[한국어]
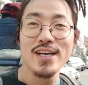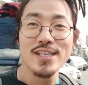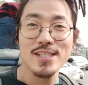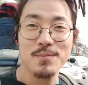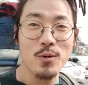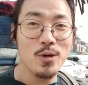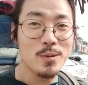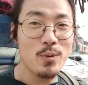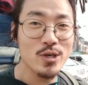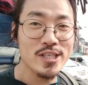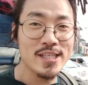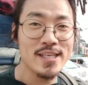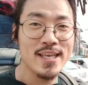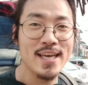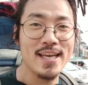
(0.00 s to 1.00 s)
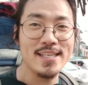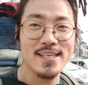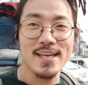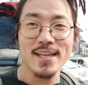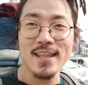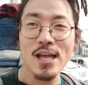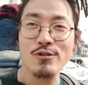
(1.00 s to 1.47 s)
지금 보이, 시는게
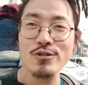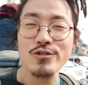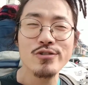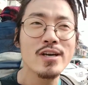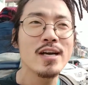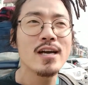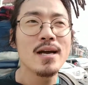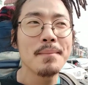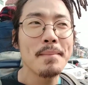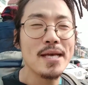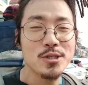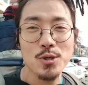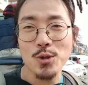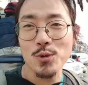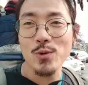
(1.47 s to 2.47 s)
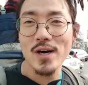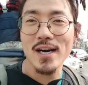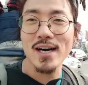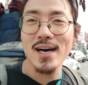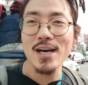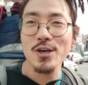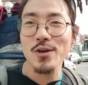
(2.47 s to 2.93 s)
이제 태국
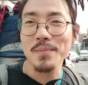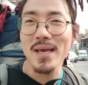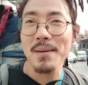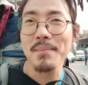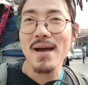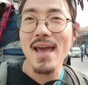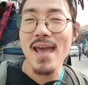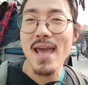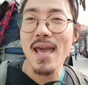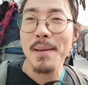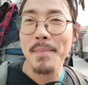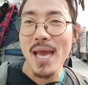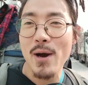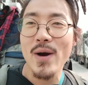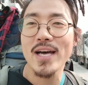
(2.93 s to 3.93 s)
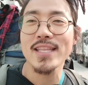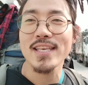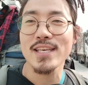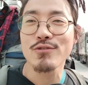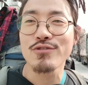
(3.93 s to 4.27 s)
메소트과 그리고 미얀마의 미아와디